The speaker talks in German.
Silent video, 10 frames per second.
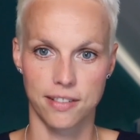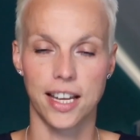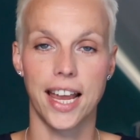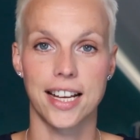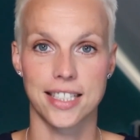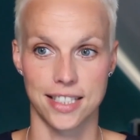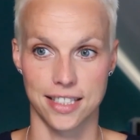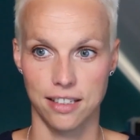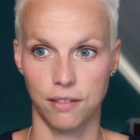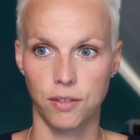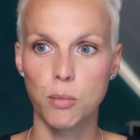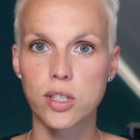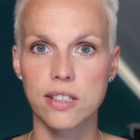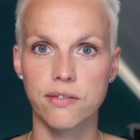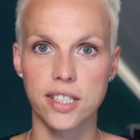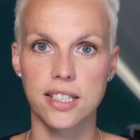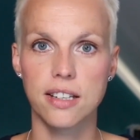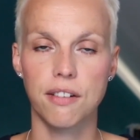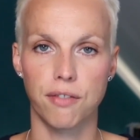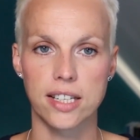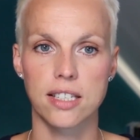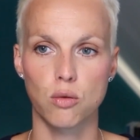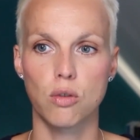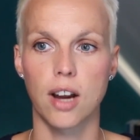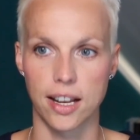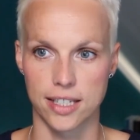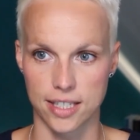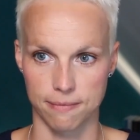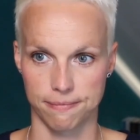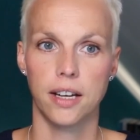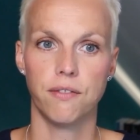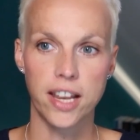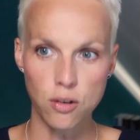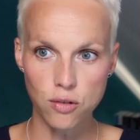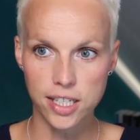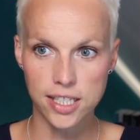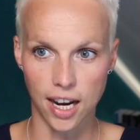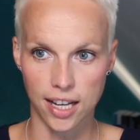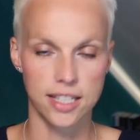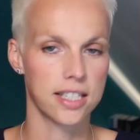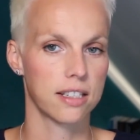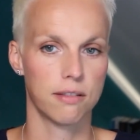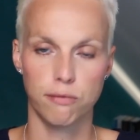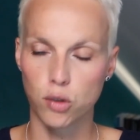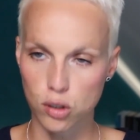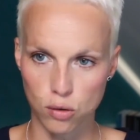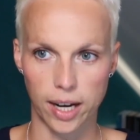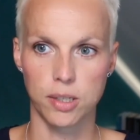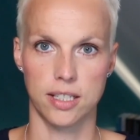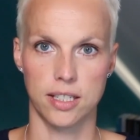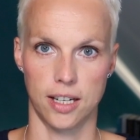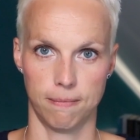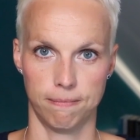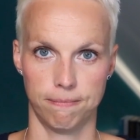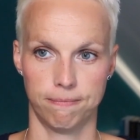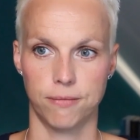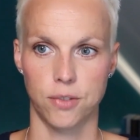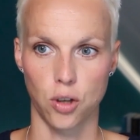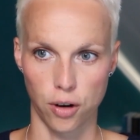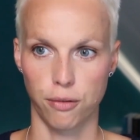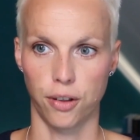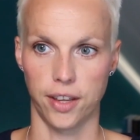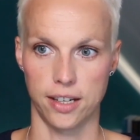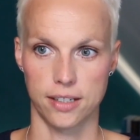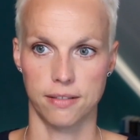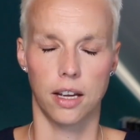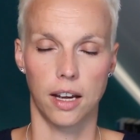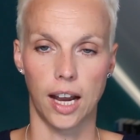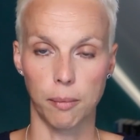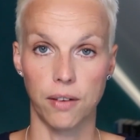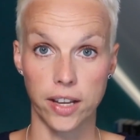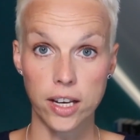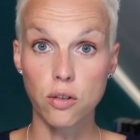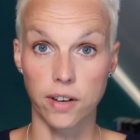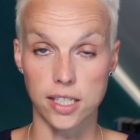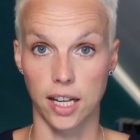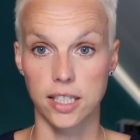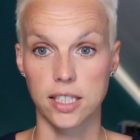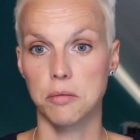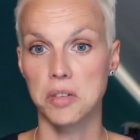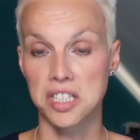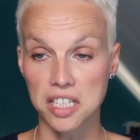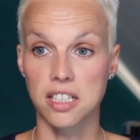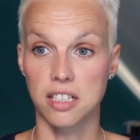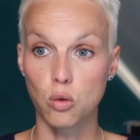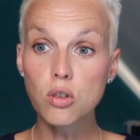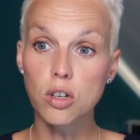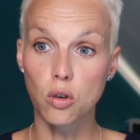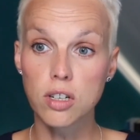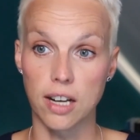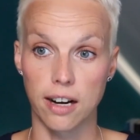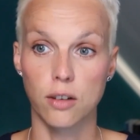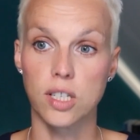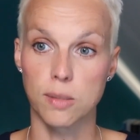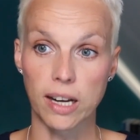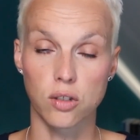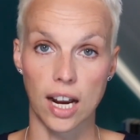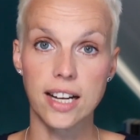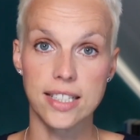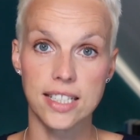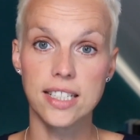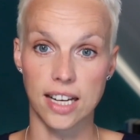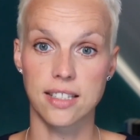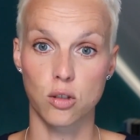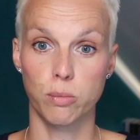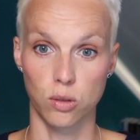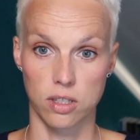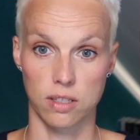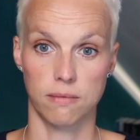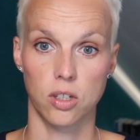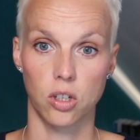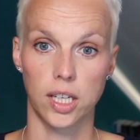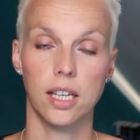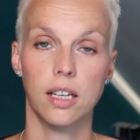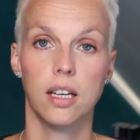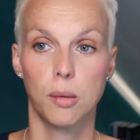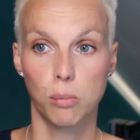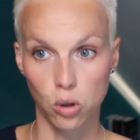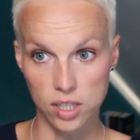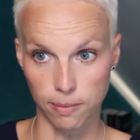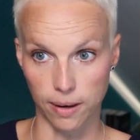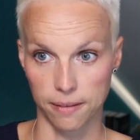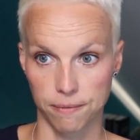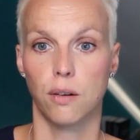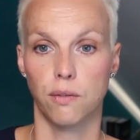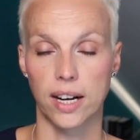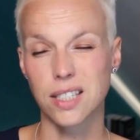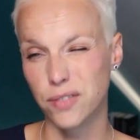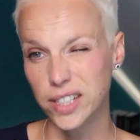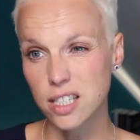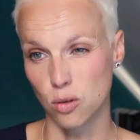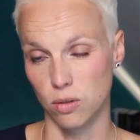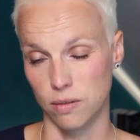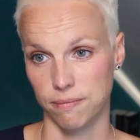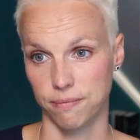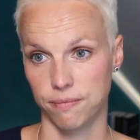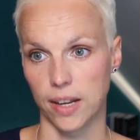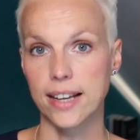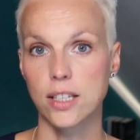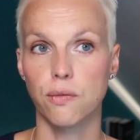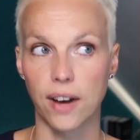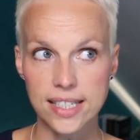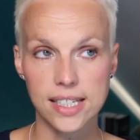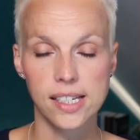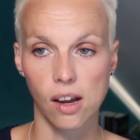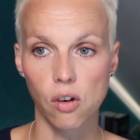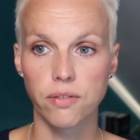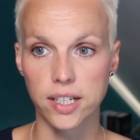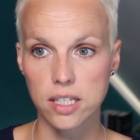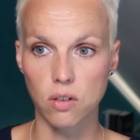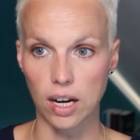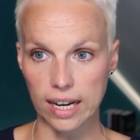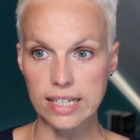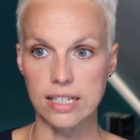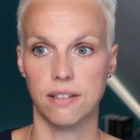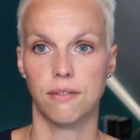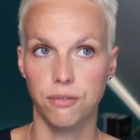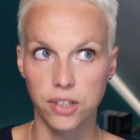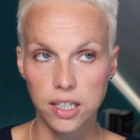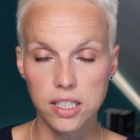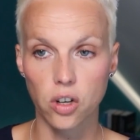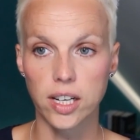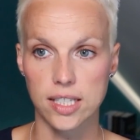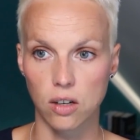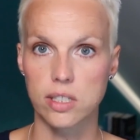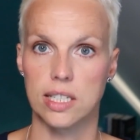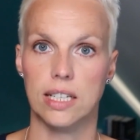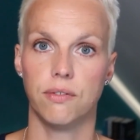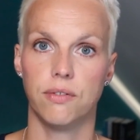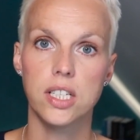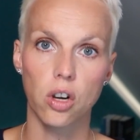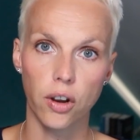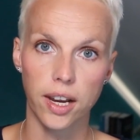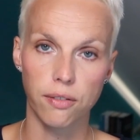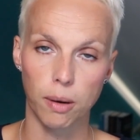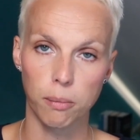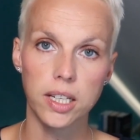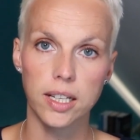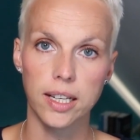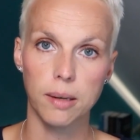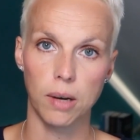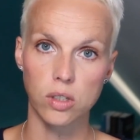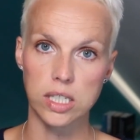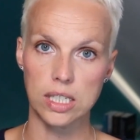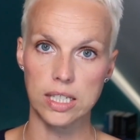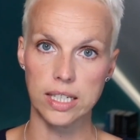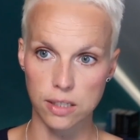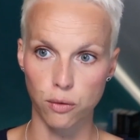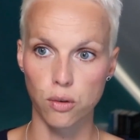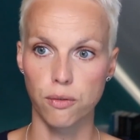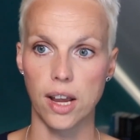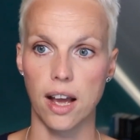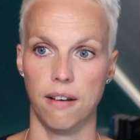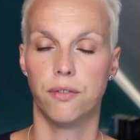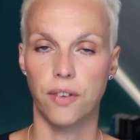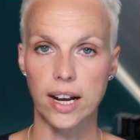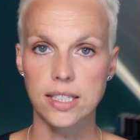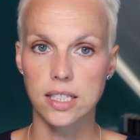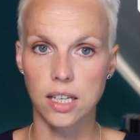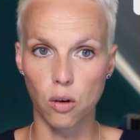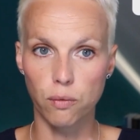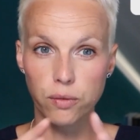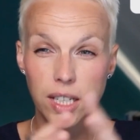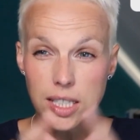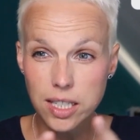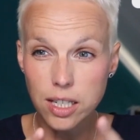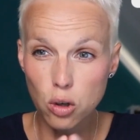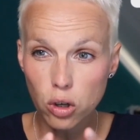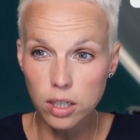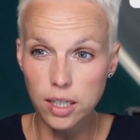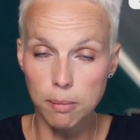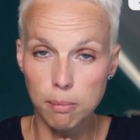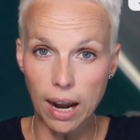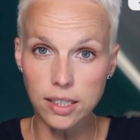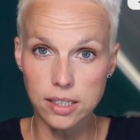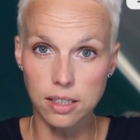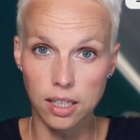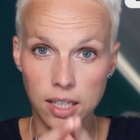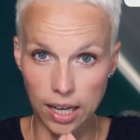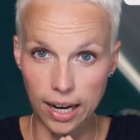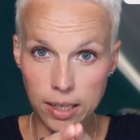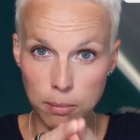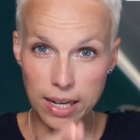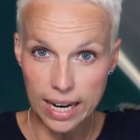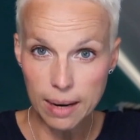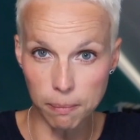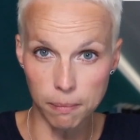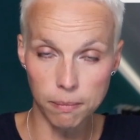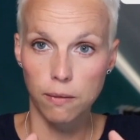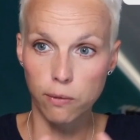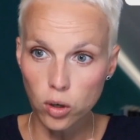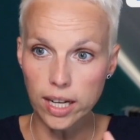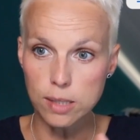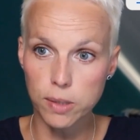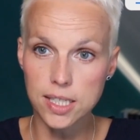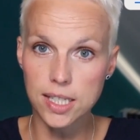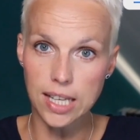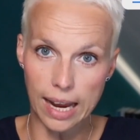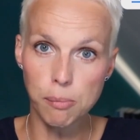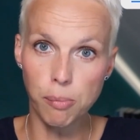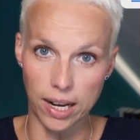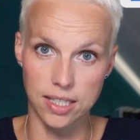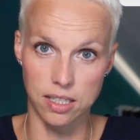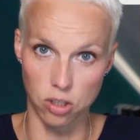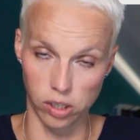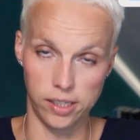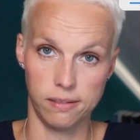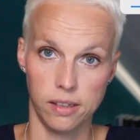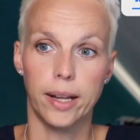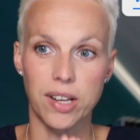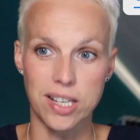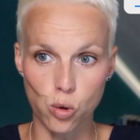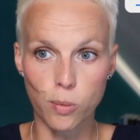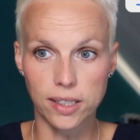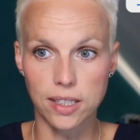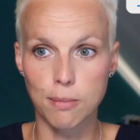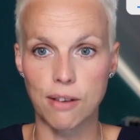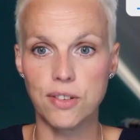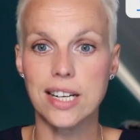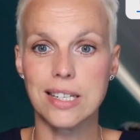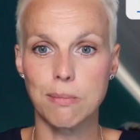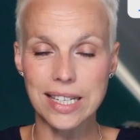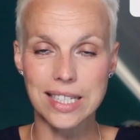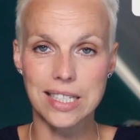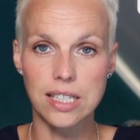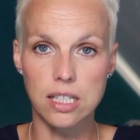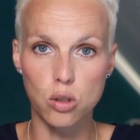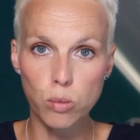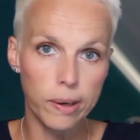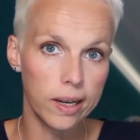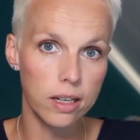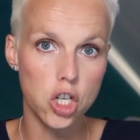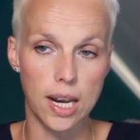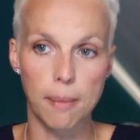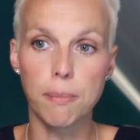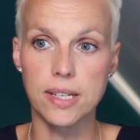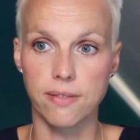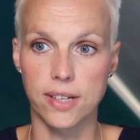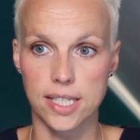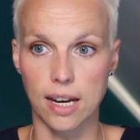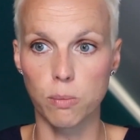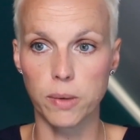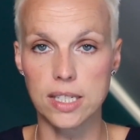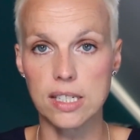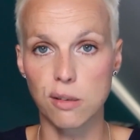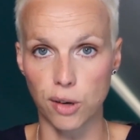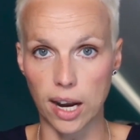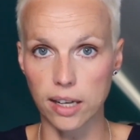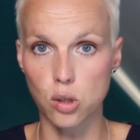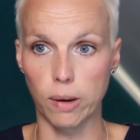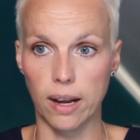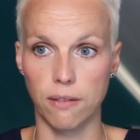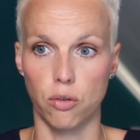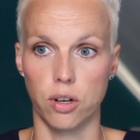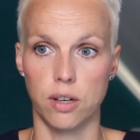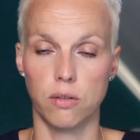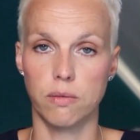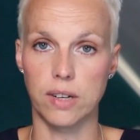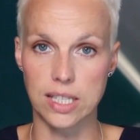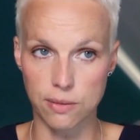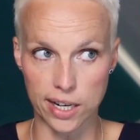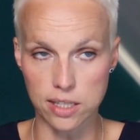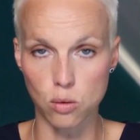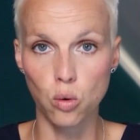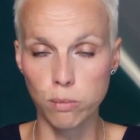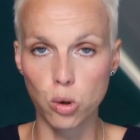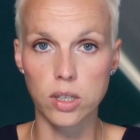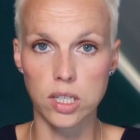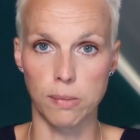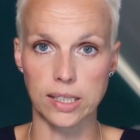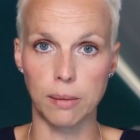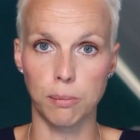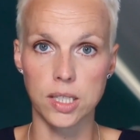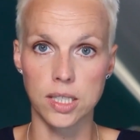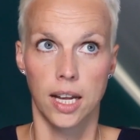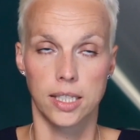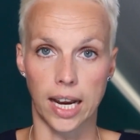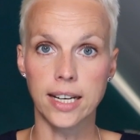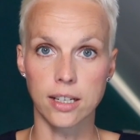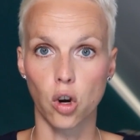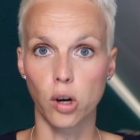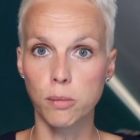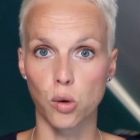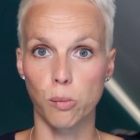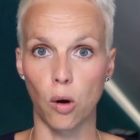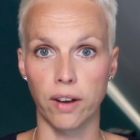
Erstens, wir müssen wissen, was du kannst. Wenn du nichts kannst, wirst du kein Business haben. Sorry for that. Aber wenn du was kannst, ist das eine gute Grundlage und es macht total Sinn, das zu benutzen. Okay? Punkt 2. Was willst du? Also was genau willst du erreichen? Wie soll das aussehen? Wie soll euer Familienleben aussehen in den nächsten fünf Jahren? Was genau, wie ist die Lücke gemacht in deinem Leben, wo das Business reinpassen soll? das beobachte ich immer wieder. Die meisten sind super schlampig, wenn es darum geht, diese Frage zu beantworten. Und was es fast unmöglich macht, ein Business deiner Träume zu bauen.